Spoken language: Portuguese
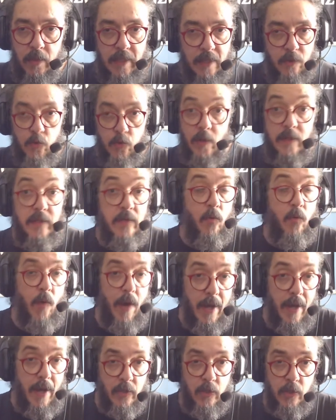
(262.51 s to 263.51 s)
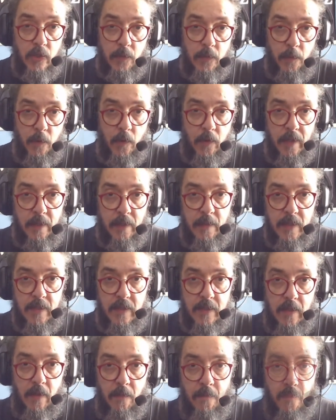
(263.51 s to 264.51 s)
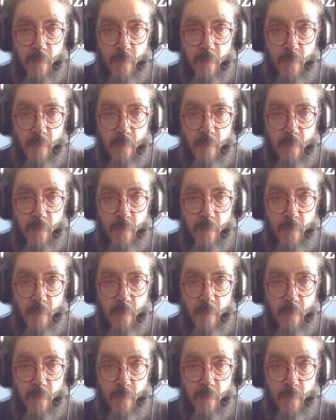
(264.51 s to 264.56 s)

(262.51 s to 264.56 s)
da sua linguagem de programação.